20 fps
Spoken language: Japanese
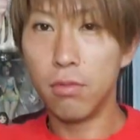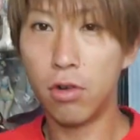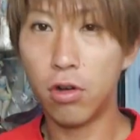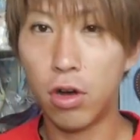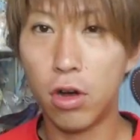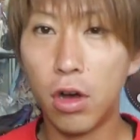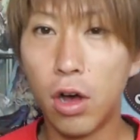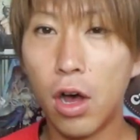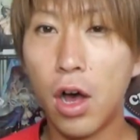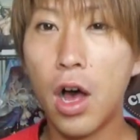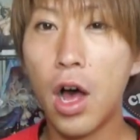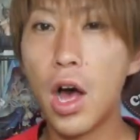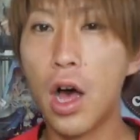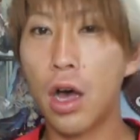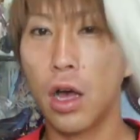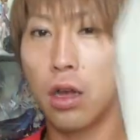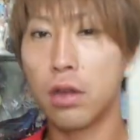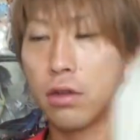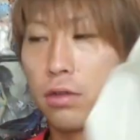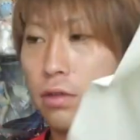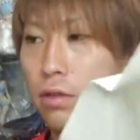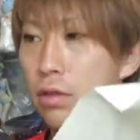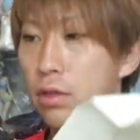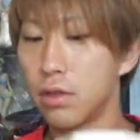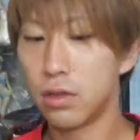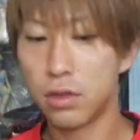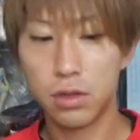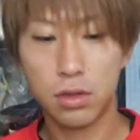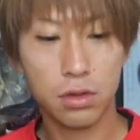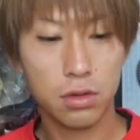も
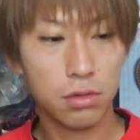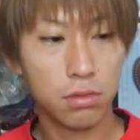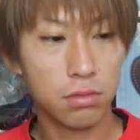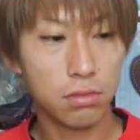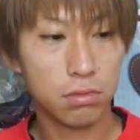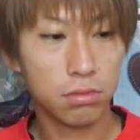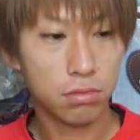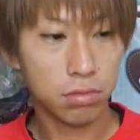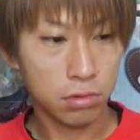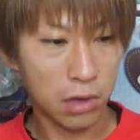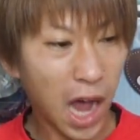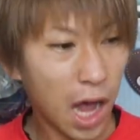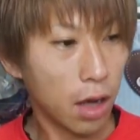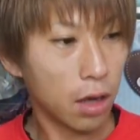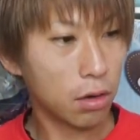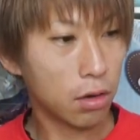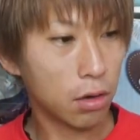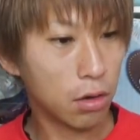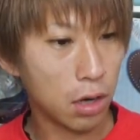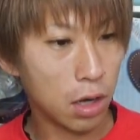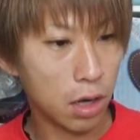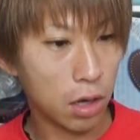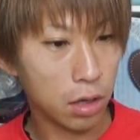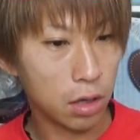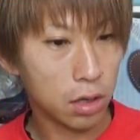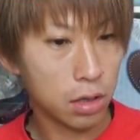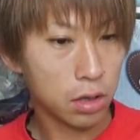うかこれ。